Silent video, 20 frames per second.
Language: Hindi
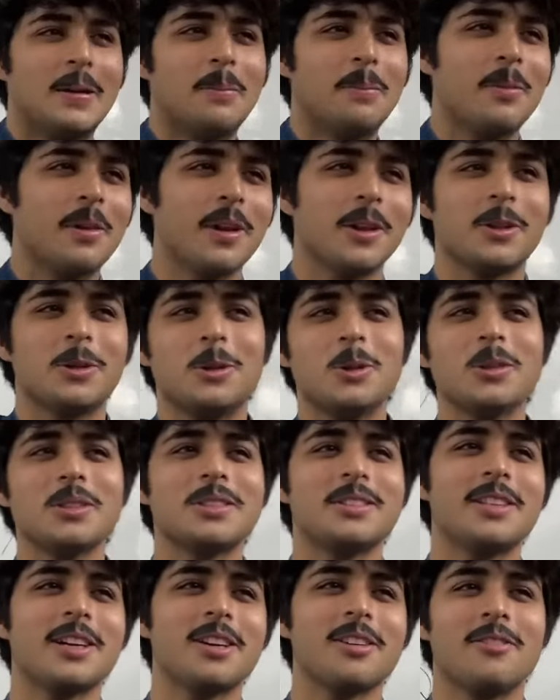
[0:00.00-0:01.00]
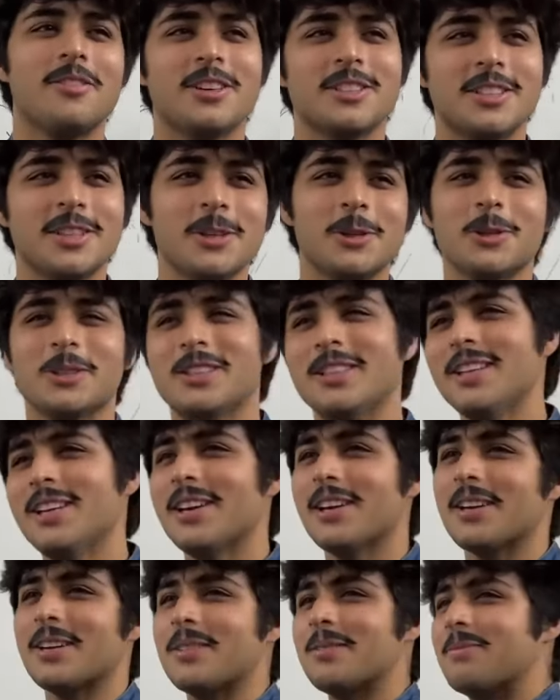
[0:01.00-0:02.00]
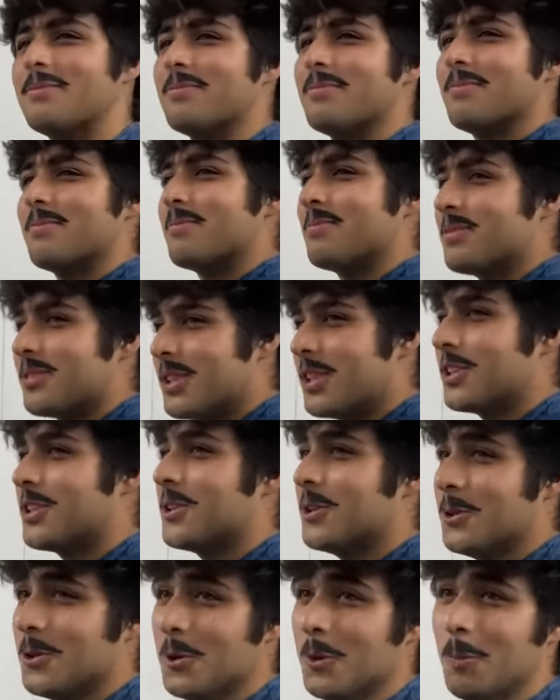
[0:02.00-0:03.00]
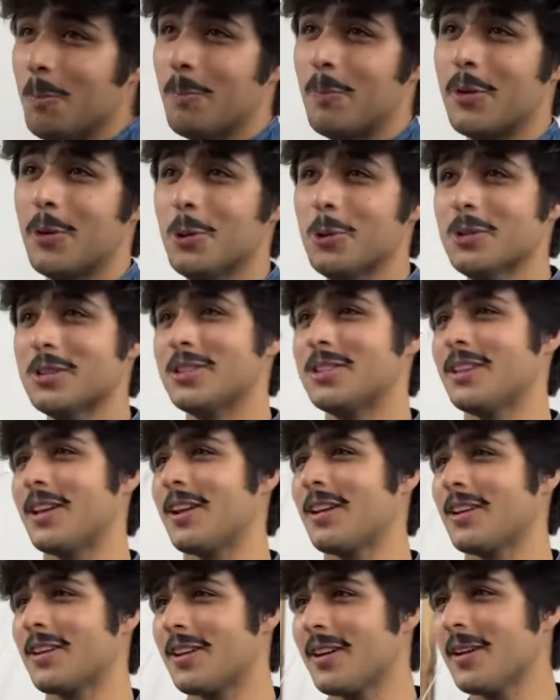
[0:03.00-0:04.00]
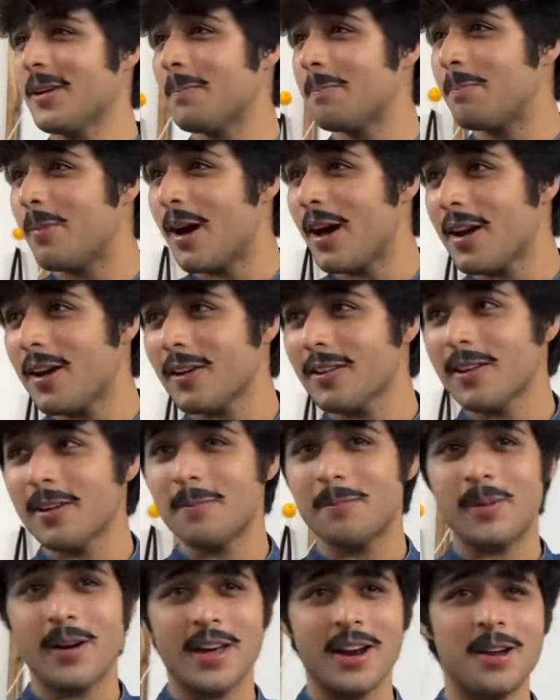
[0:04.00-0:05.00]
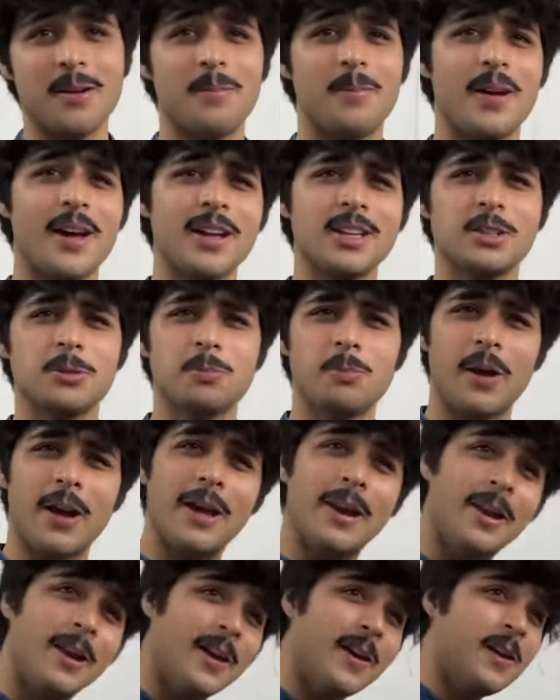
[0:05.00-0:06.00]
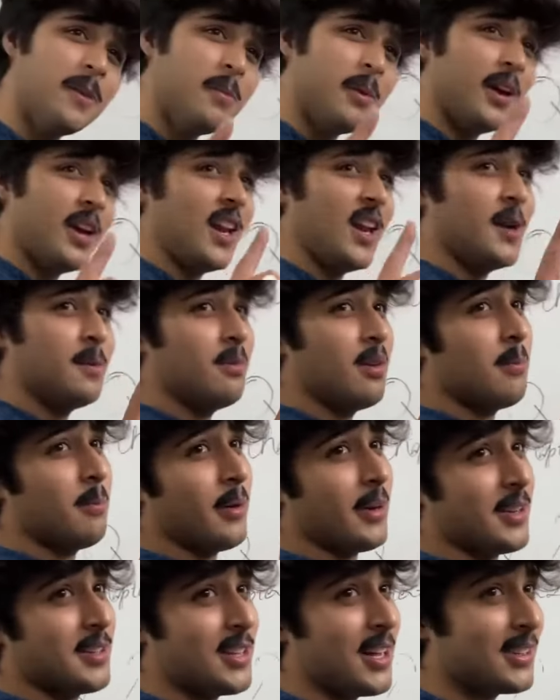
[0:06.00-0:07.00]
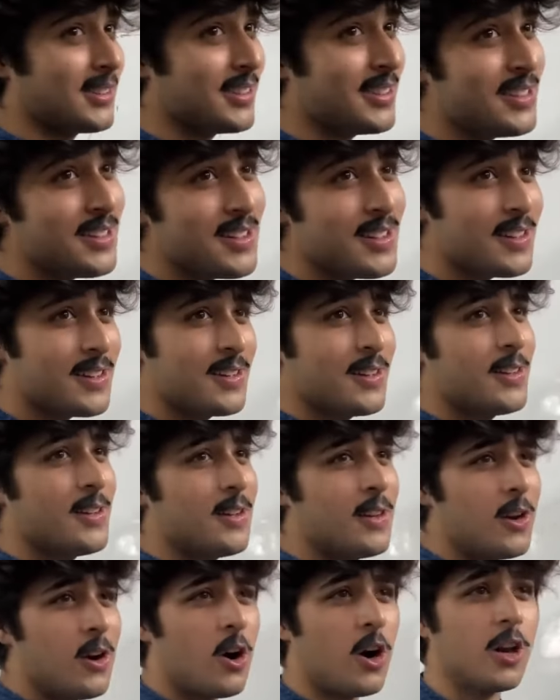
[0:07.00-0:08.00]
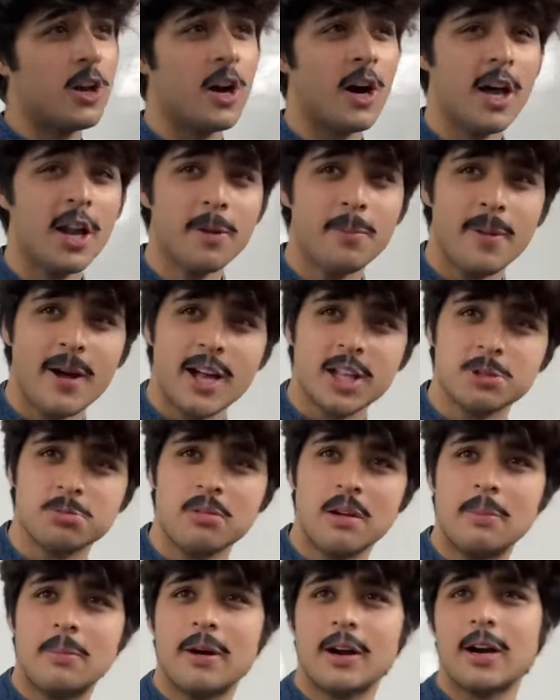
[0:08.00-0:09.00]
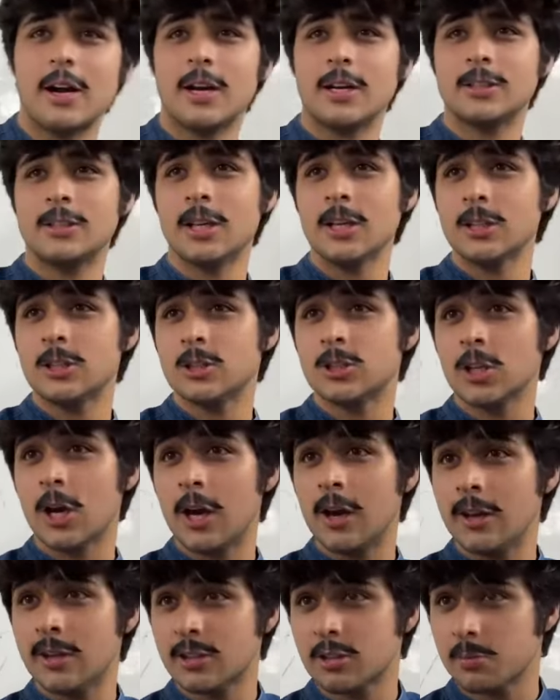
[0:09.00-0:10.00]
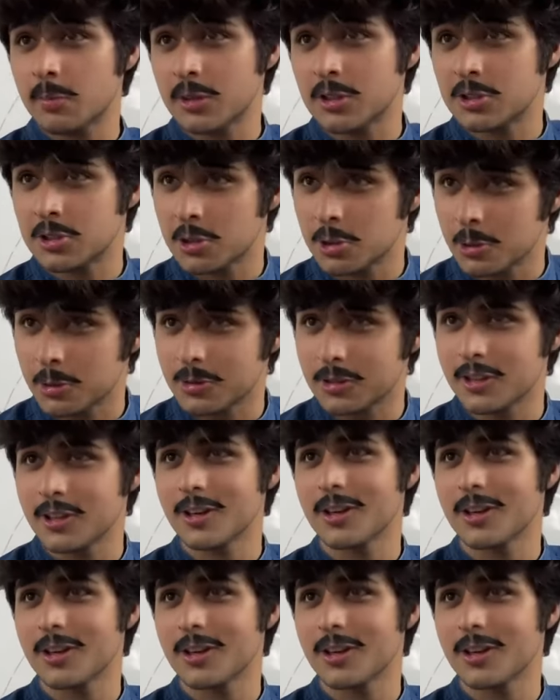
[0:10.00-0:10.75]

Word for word: मेरा दोस्त एक वजह होती है कि क्यों पीयूष सर के 12 के 12 बैच पहले ही महीने में भर जाते हैं और हर बैच में बकायदा 40 बच्चे होते